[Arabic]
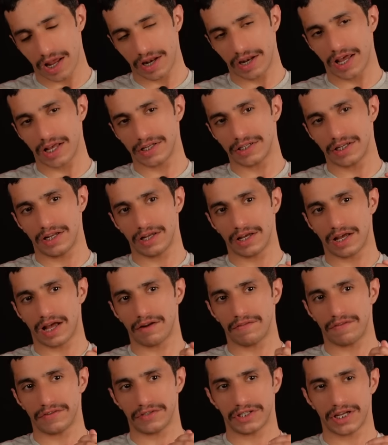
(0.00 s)
الناس اللي
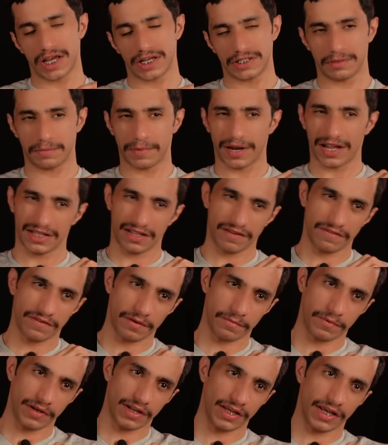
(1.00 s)
خلف الشاشه ما راح
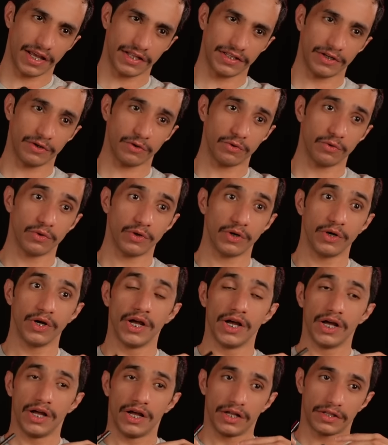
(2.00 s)
تفهم اللي قاعدين نقوله
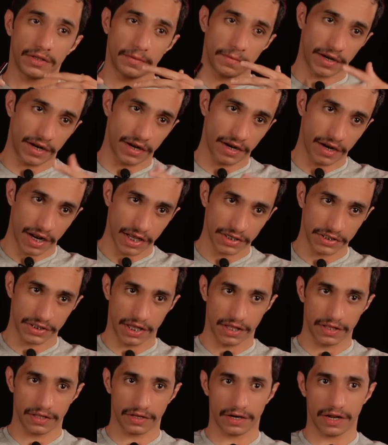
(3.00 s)
اتمنى ان الناس
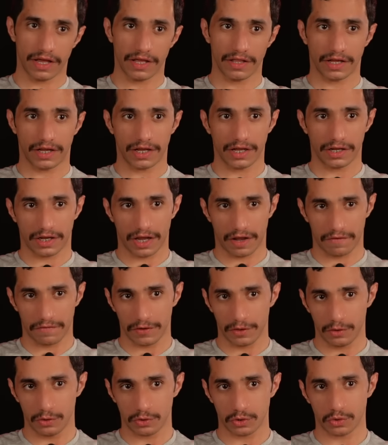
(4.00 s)
تعذرنا اذا كان
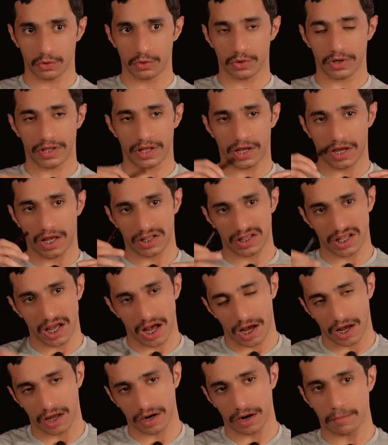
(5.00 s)
في قصور اذا كان
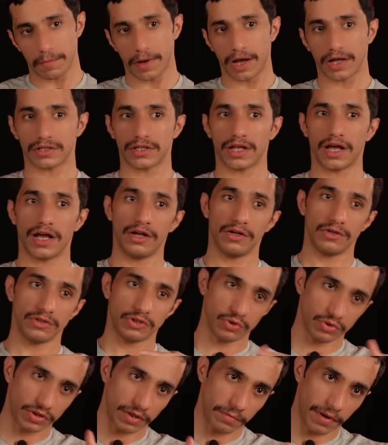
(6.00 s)
تاخر المقطع
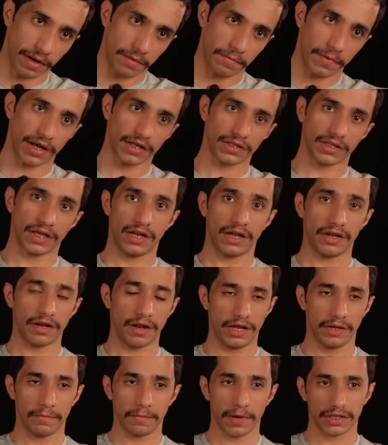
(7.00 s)
طيب المقطع لان
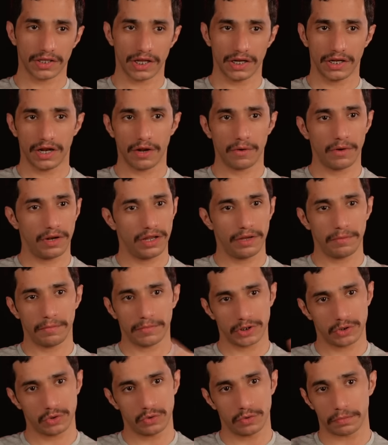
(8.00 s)
الحين مقطع الهلال العين
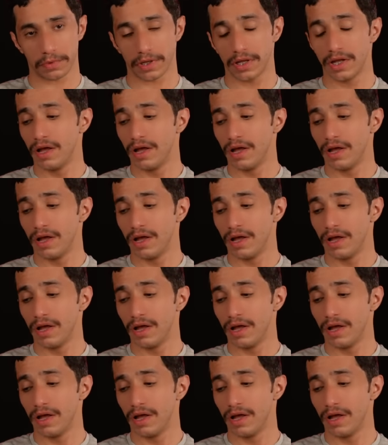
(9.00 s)
مشطوب